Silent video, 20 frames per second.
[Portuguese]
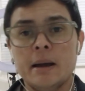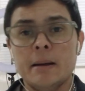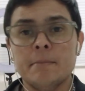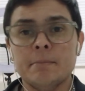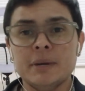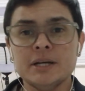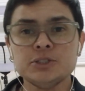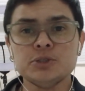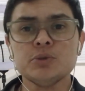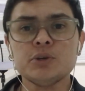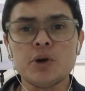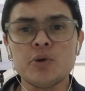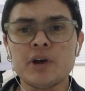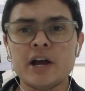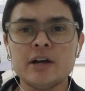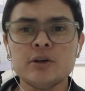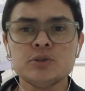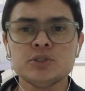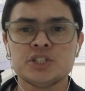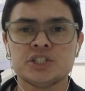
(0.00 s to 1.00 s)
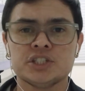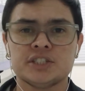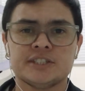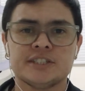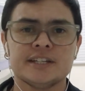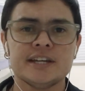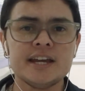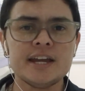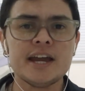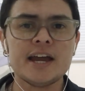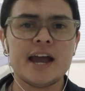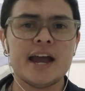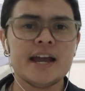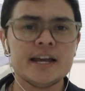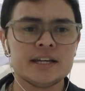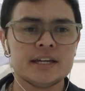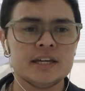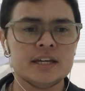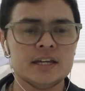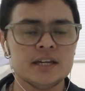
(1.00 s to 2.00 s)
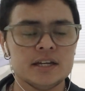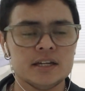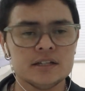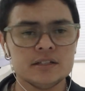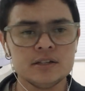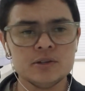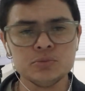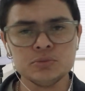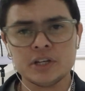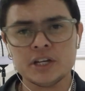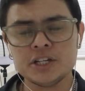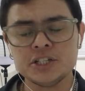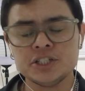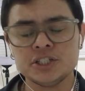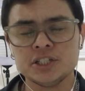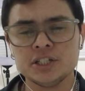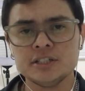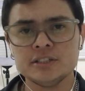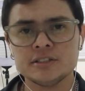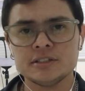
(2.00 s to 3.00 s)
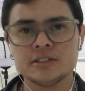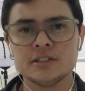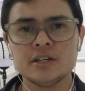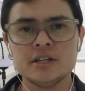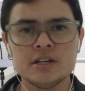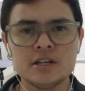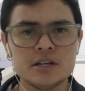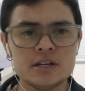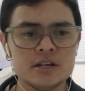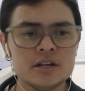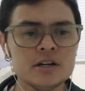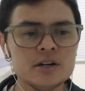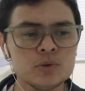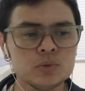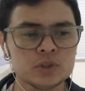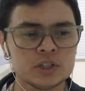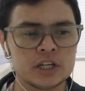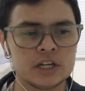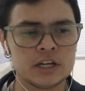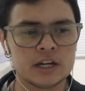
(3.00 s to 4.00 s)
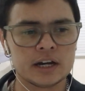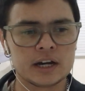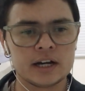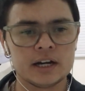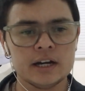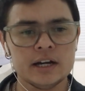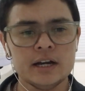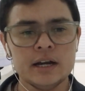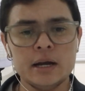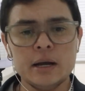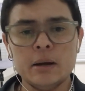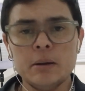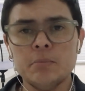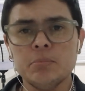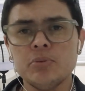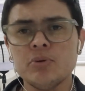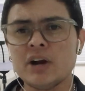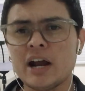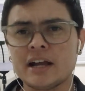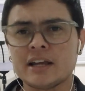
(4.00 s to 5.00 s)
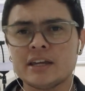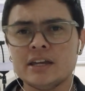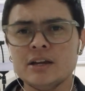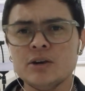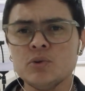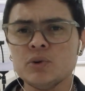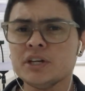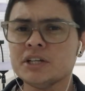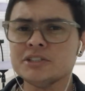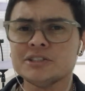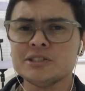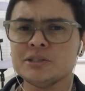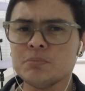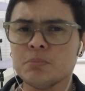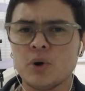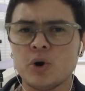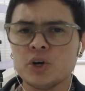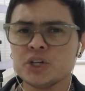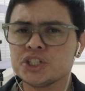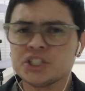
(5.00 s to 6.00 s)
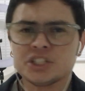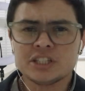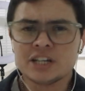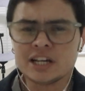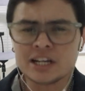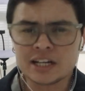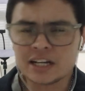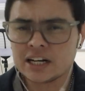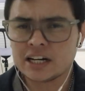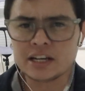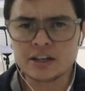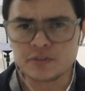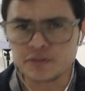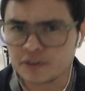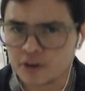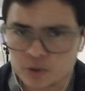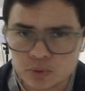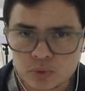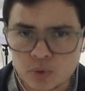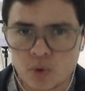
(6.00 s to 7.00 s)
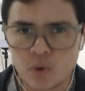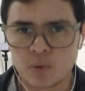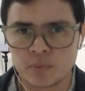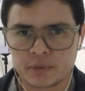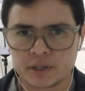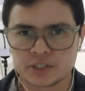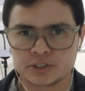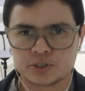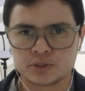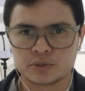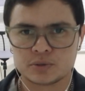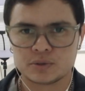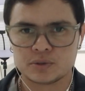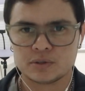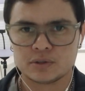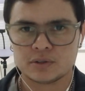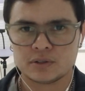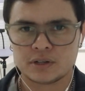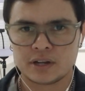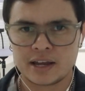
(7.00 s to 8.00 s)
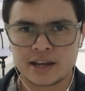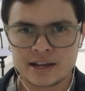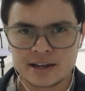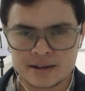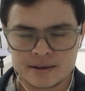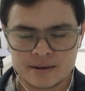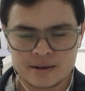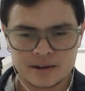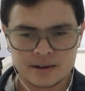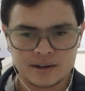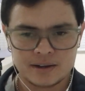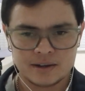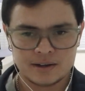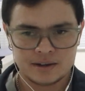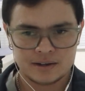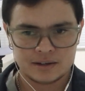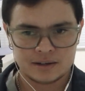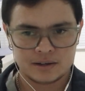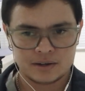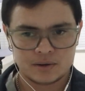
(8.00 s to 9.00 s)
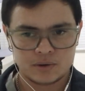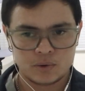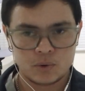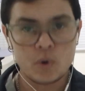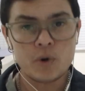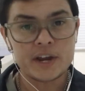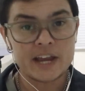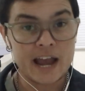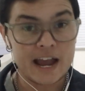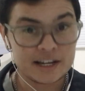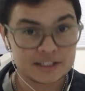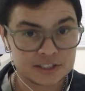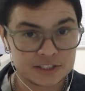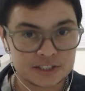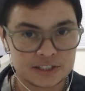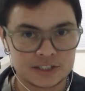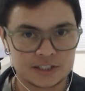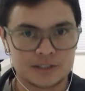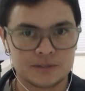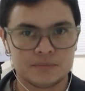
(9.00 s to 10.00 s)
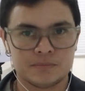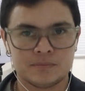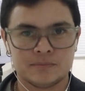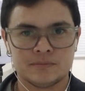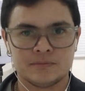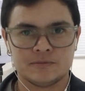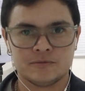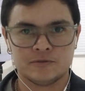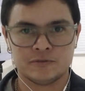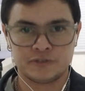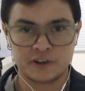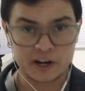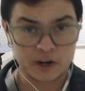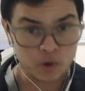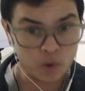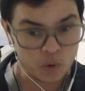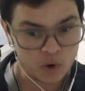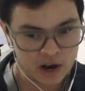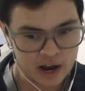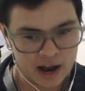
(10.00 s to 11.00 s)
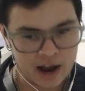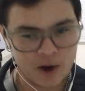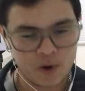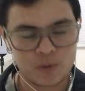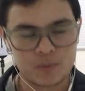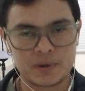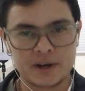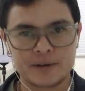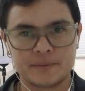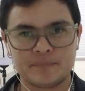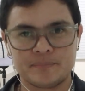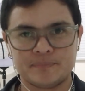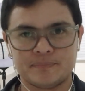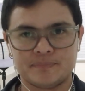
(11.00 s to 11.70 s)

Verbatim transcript: Mas o que eu quero dizer é que não deixem se iludir por aquilo que se mostra incrível no começo, né? Conhece, vai com calma,